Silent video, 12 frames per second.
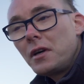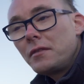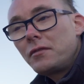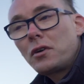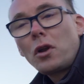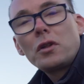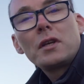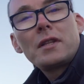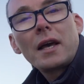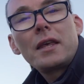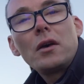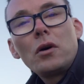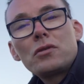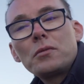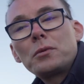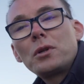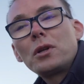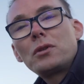w, gronie takich osób,
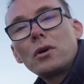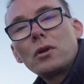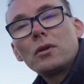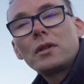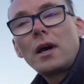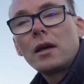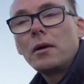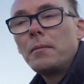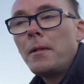które to oglądają.